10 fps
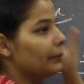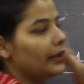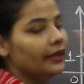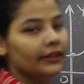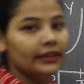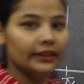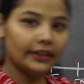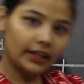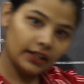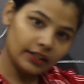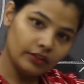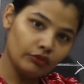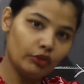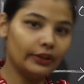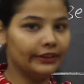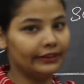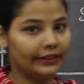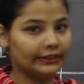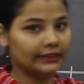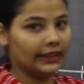में ठीक वो
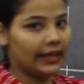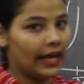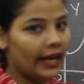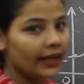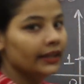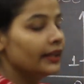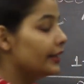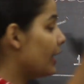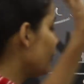इंक्रीज़ कर रहा है या